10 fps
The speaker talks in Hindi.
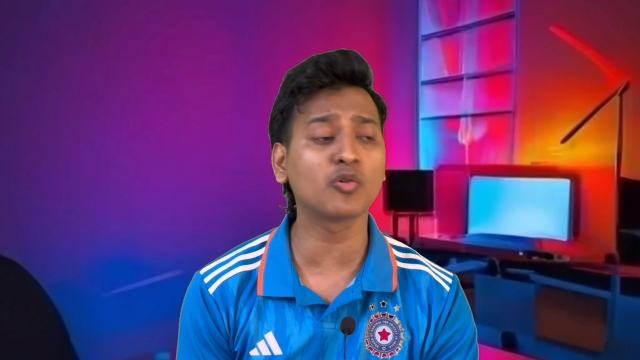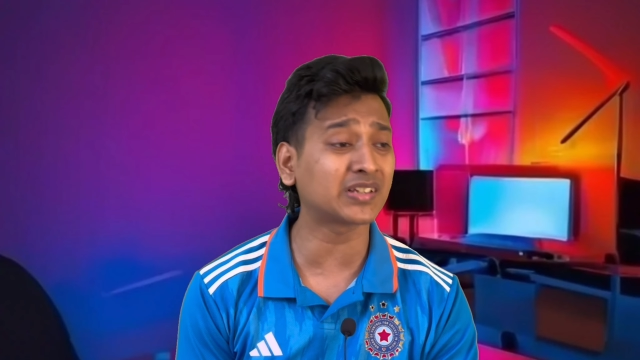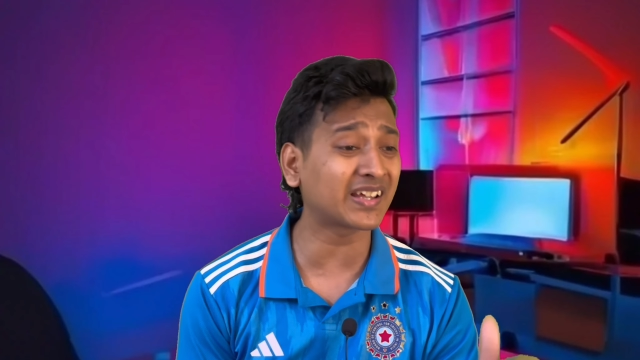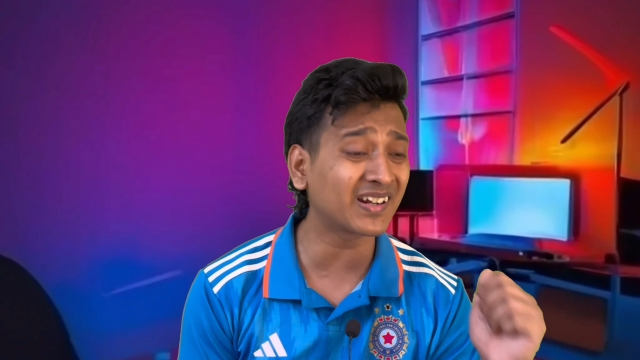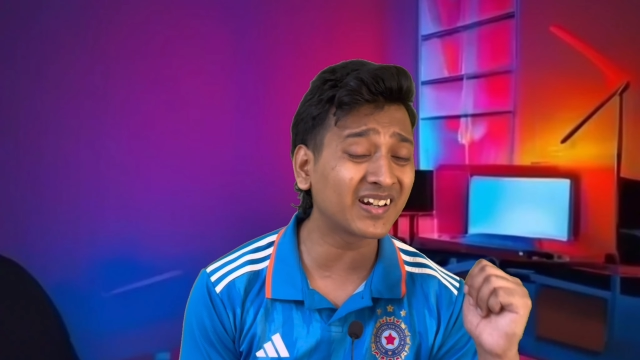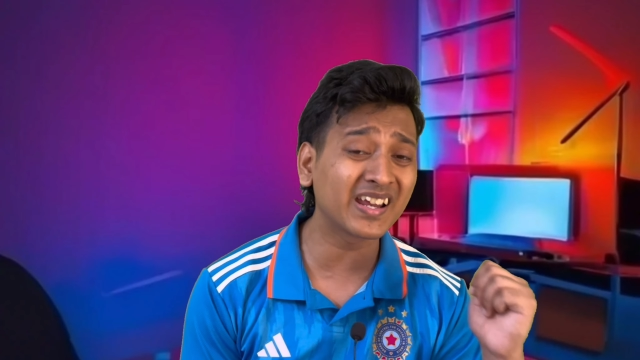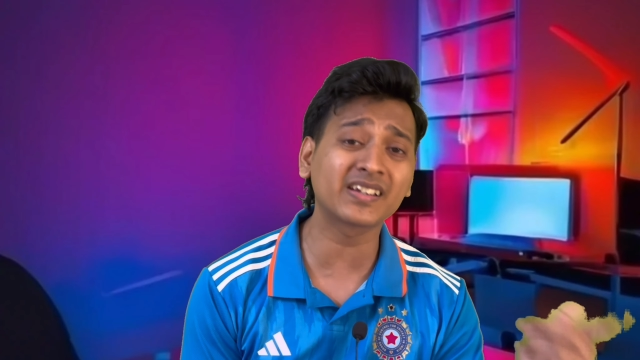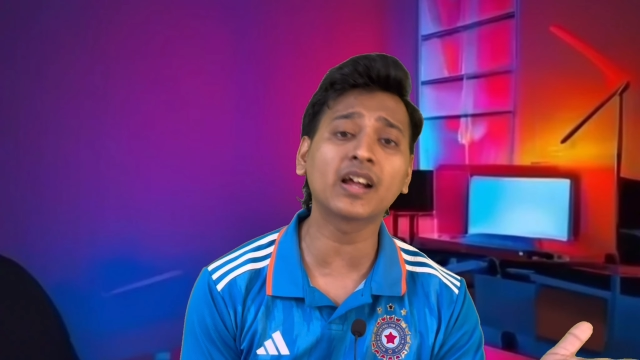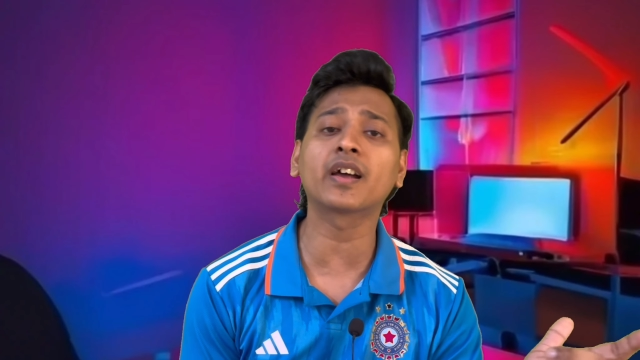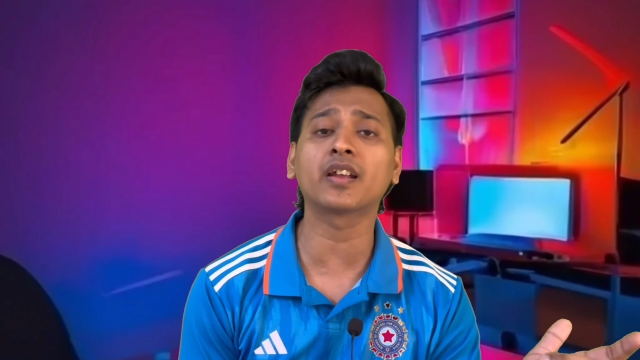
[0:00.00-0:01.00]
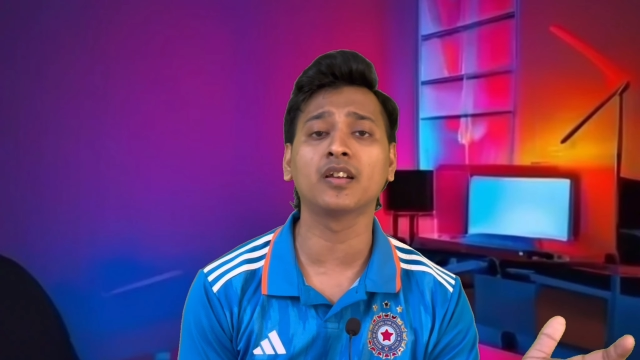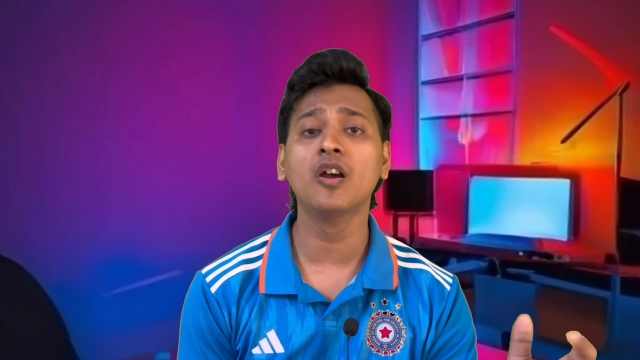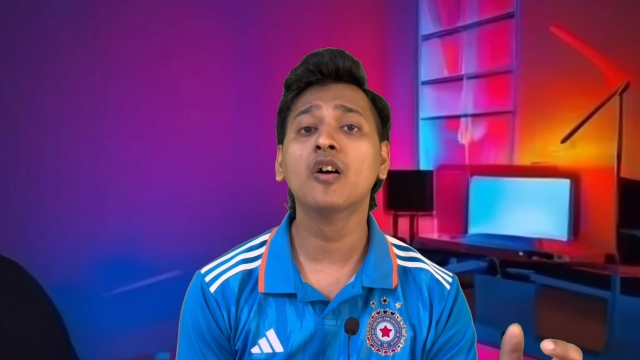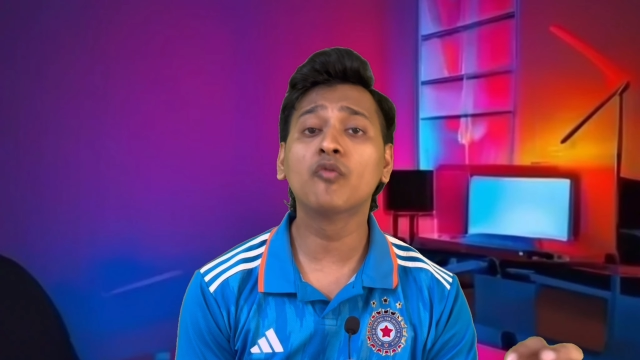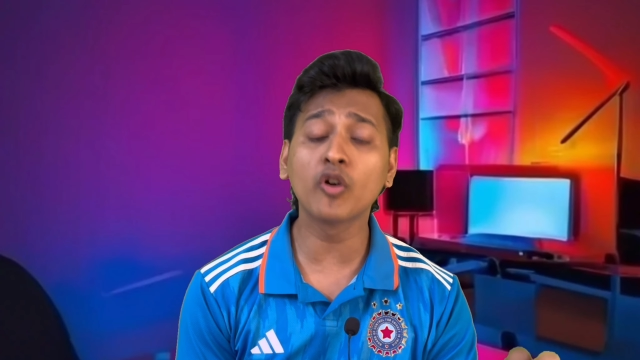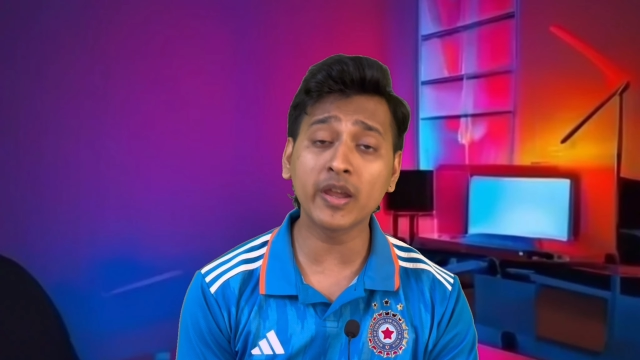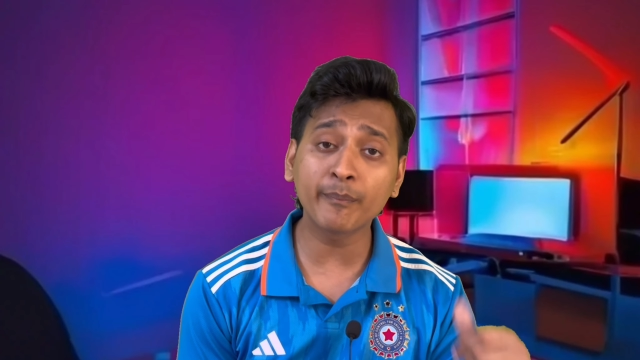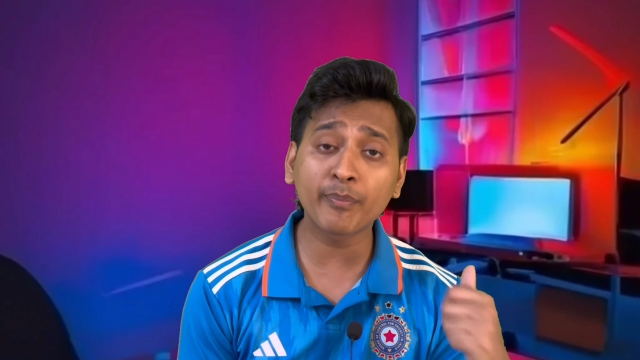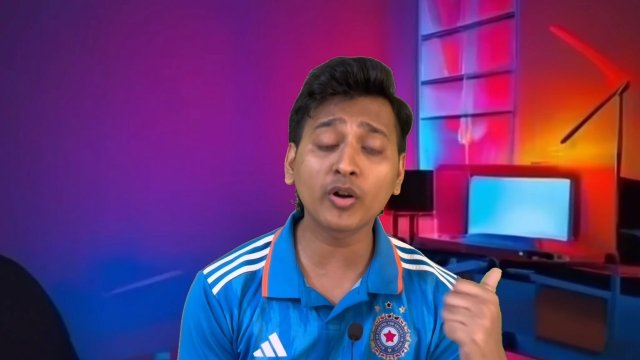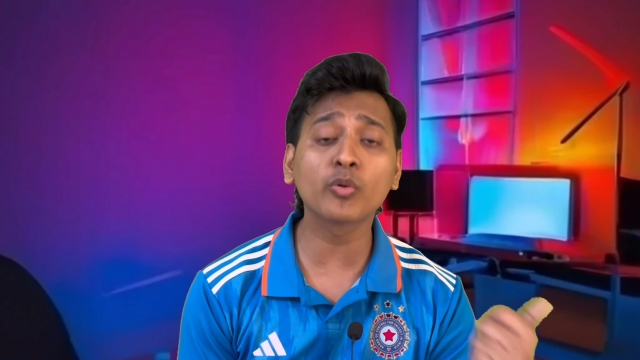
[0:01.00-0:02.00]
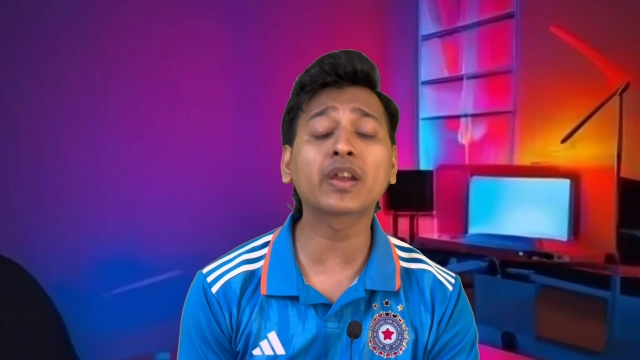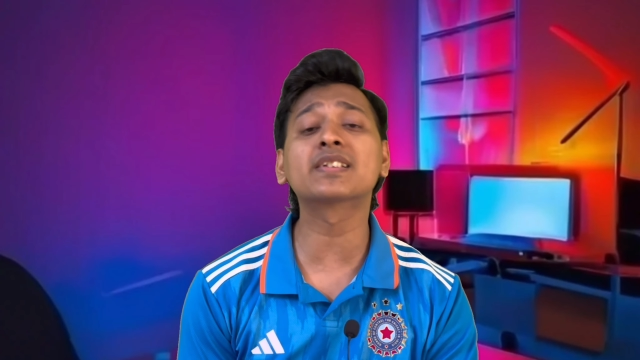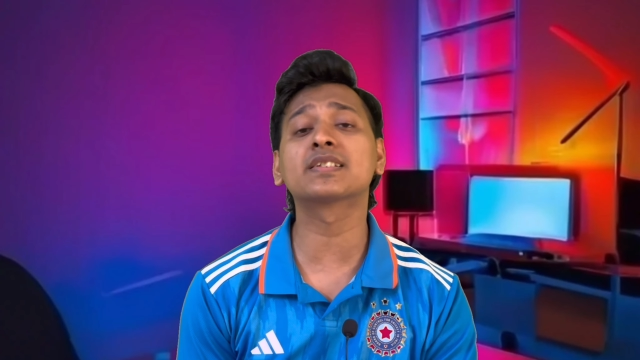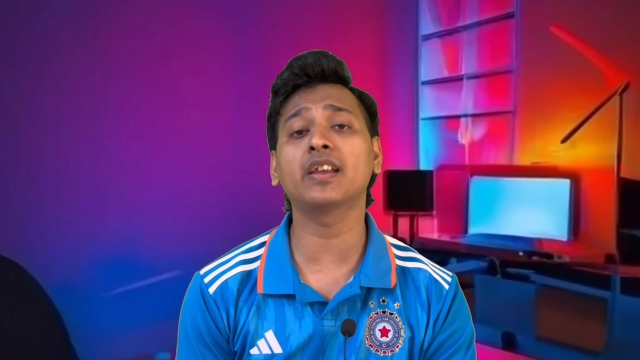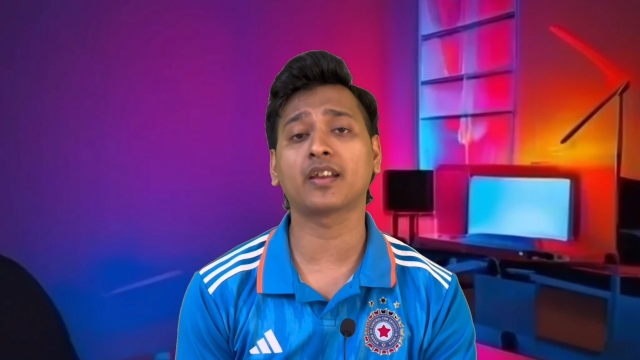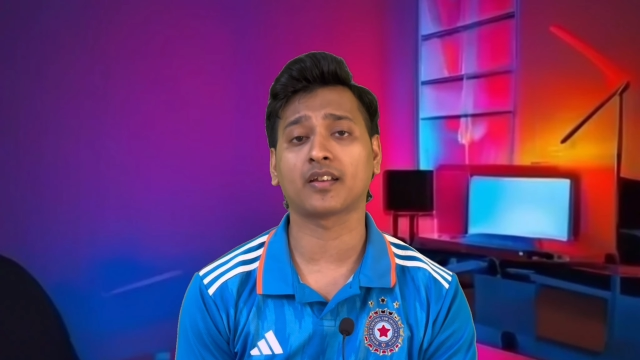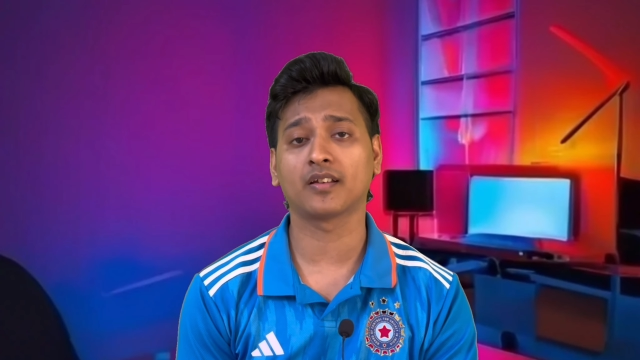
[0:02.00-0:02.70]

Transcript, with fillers: वो जरा रन लिख ना करे वो इंपोर्टेंट विकेट ले